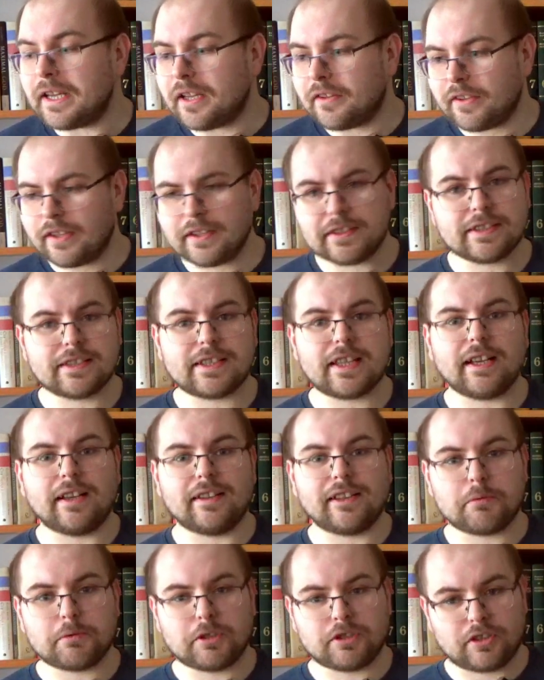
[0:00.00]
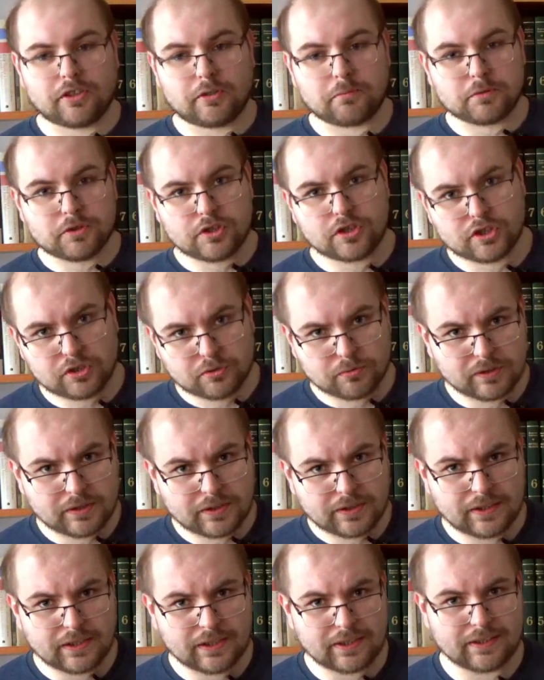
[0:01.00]
Więc teraz lepsze czasy przyszły,
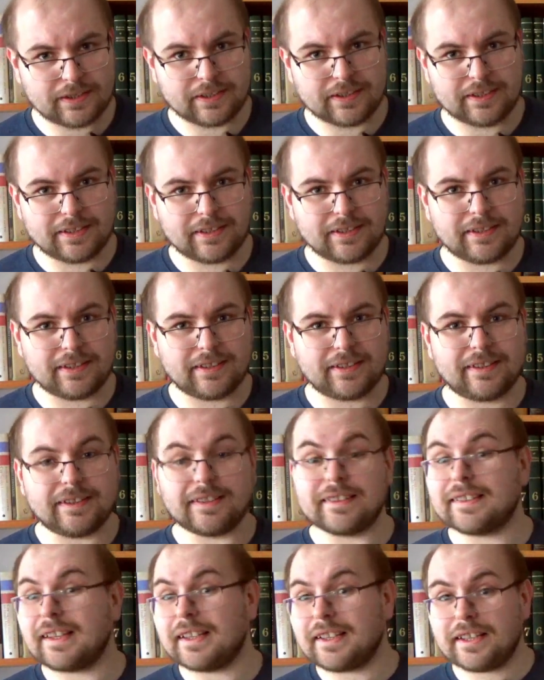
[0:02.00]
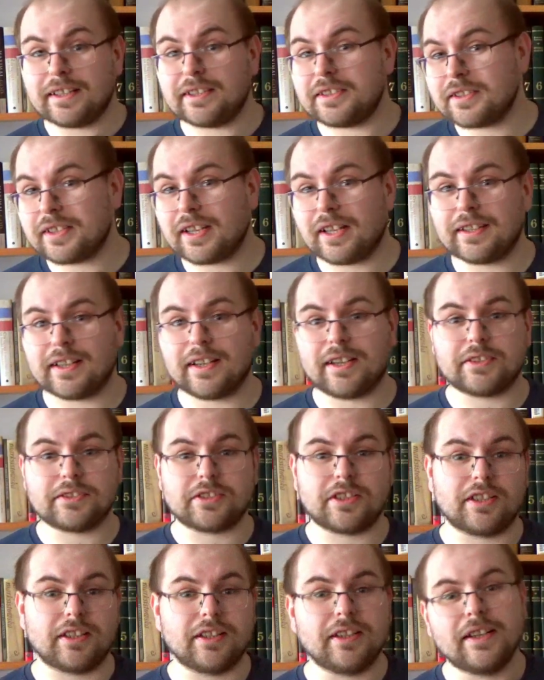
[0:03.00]
e, zajęcia na
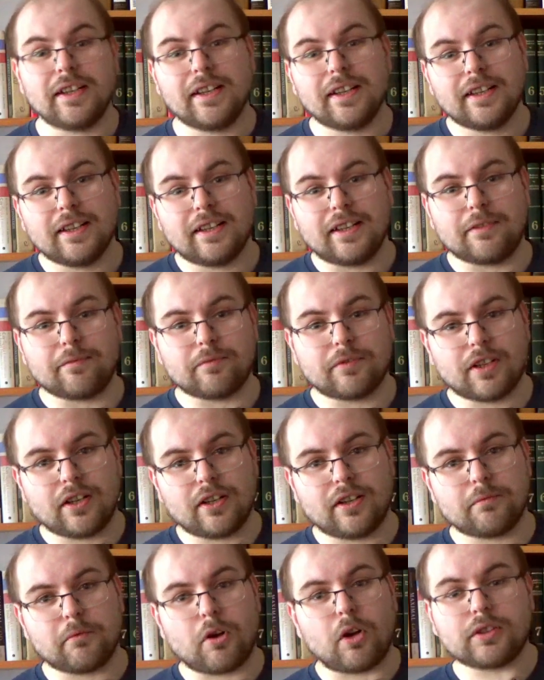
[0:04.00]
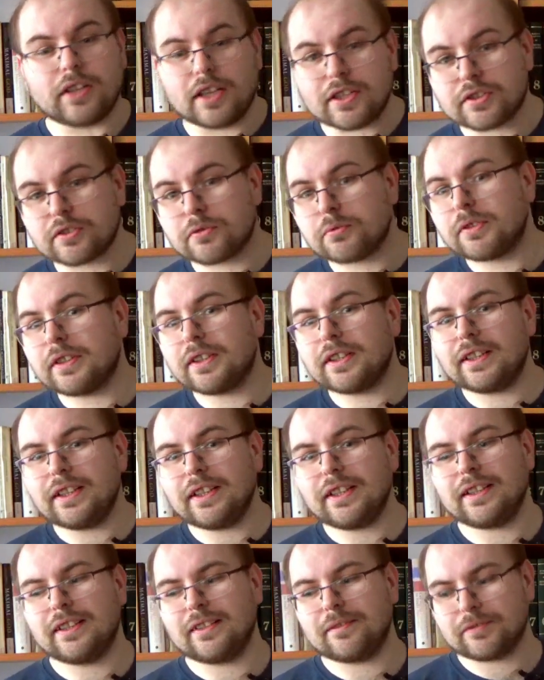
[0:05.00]
razie
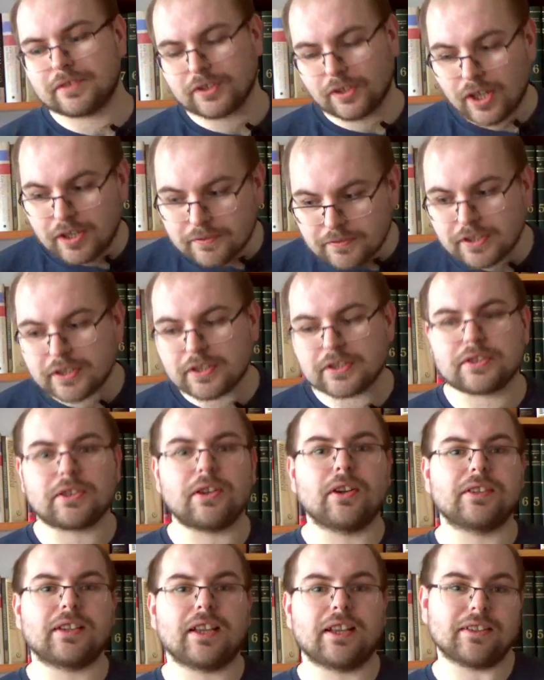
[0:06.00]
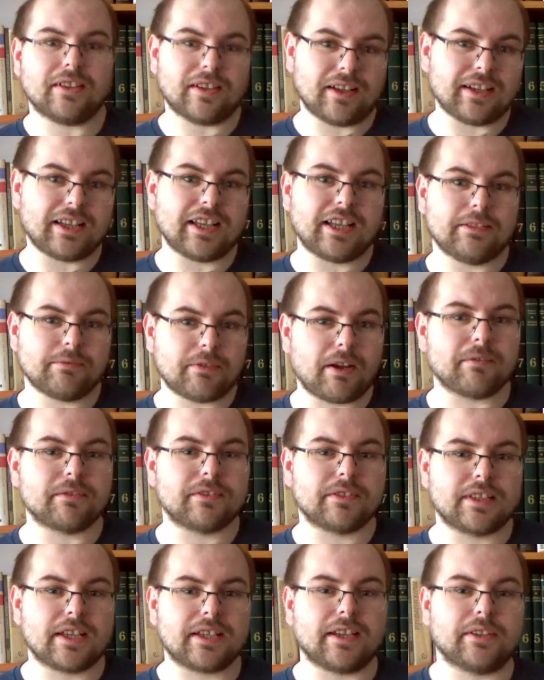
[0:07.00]
odeszły. Trochę mi ich szkoda, no ale
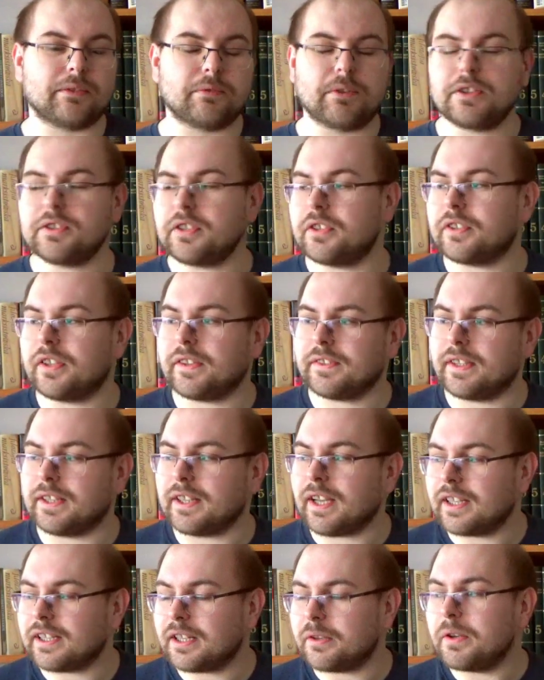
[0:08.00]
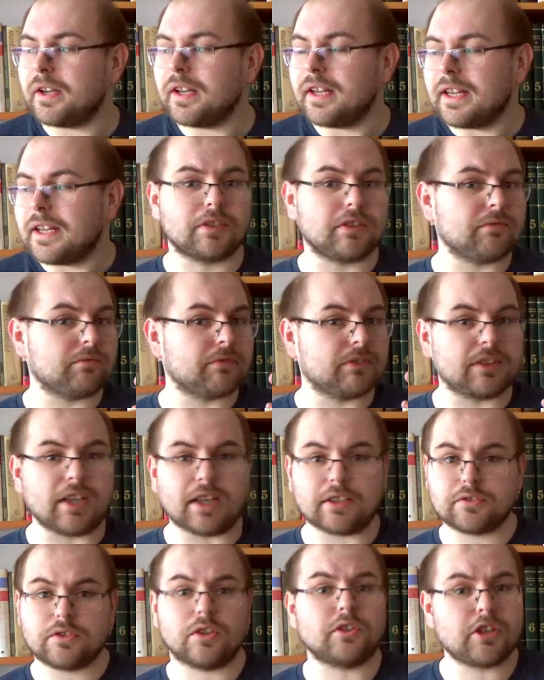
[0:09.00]
mam teraz właśnie czas na kanał.
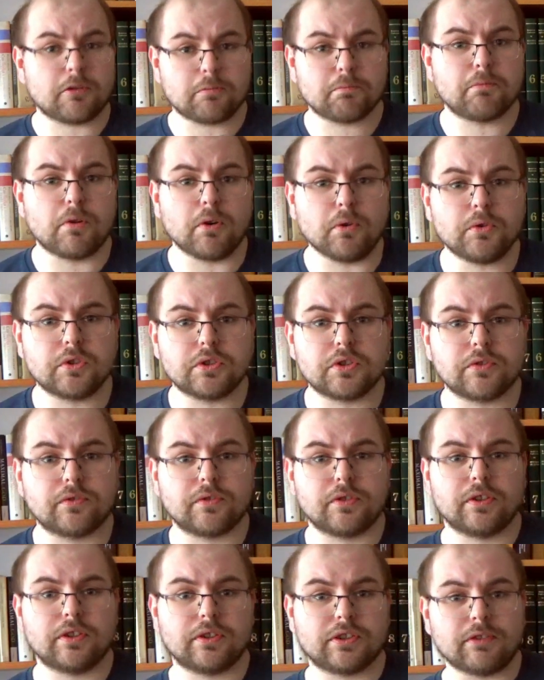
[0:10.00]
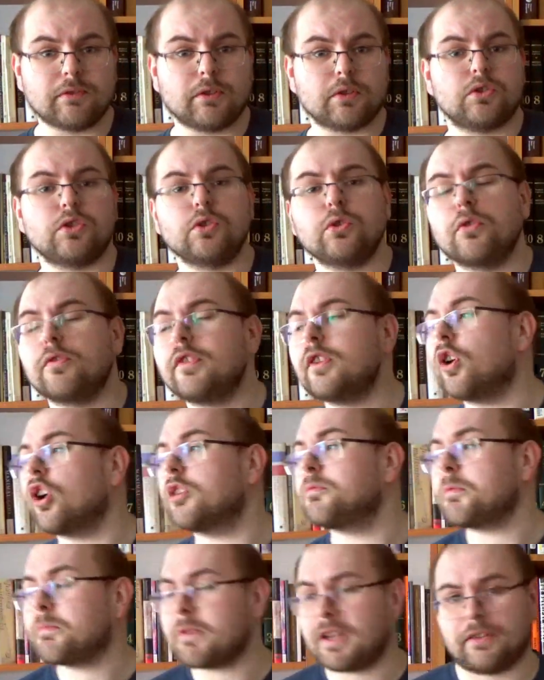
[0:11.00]
Co chciałbym poruszyć w tym odcinku
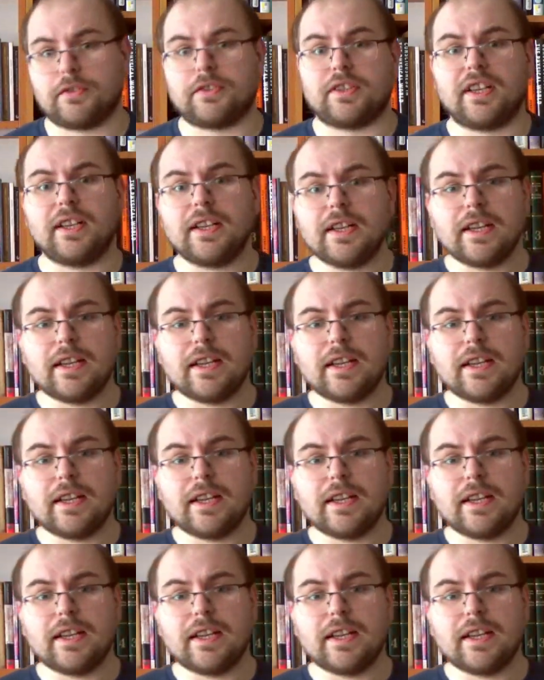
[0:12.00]
pilogu? Po pierwsze,